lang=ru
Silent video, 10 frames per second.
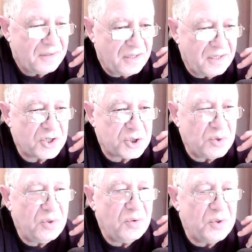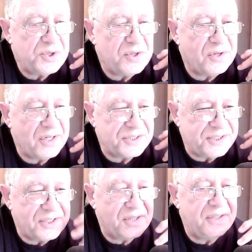хорошо, очень
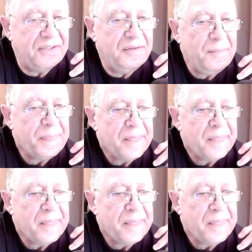разыграны.